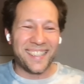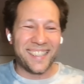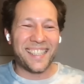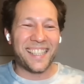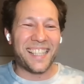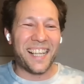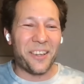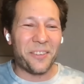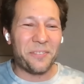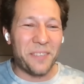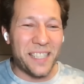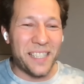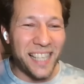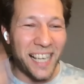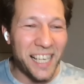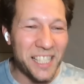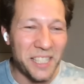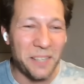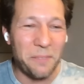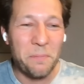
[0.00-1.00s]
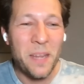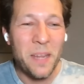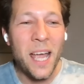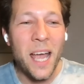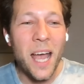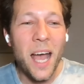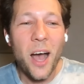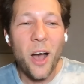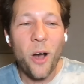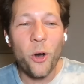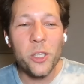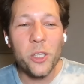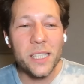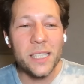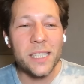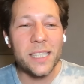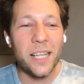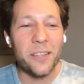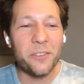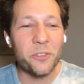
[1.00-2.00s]
задает мне Саша, он
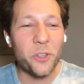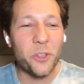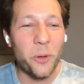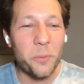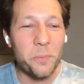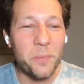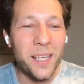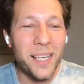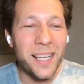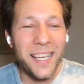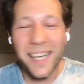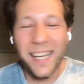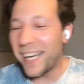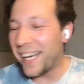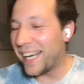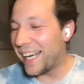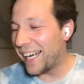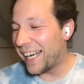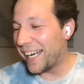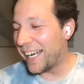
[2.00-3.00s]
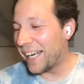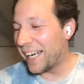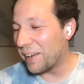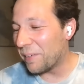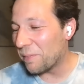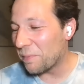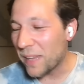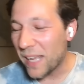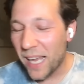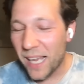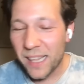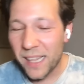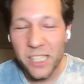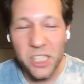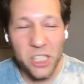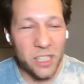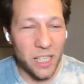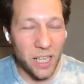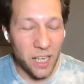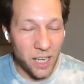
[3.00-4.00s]
состоит в том,
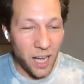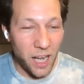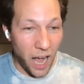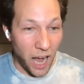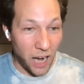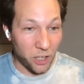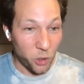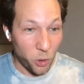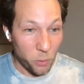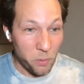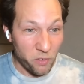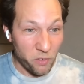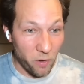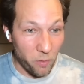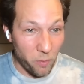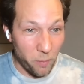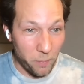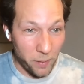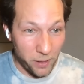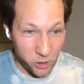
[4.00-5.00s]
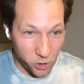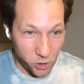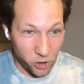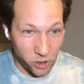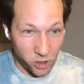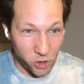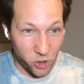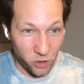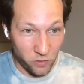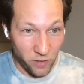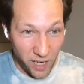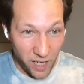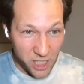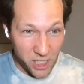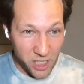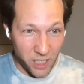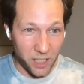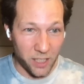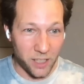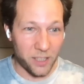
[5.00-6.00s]
значит, а кроме ВВП что-то еще
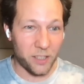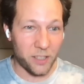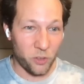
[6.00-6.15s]
важно?